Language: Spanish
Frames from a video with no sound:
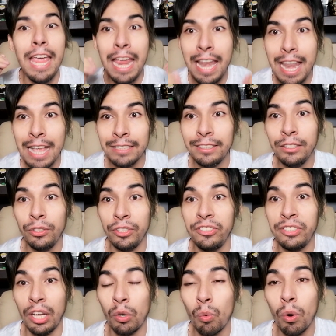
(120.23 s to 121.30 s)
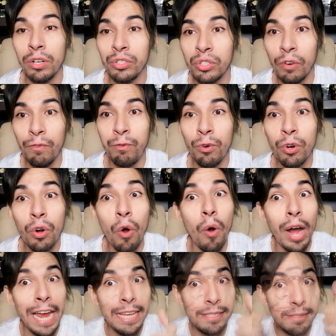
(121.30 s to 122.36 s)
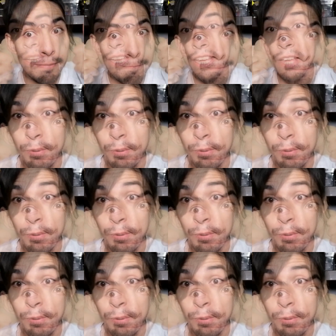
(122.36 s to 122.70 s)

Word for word: El éxito de Star Wars con Funko es...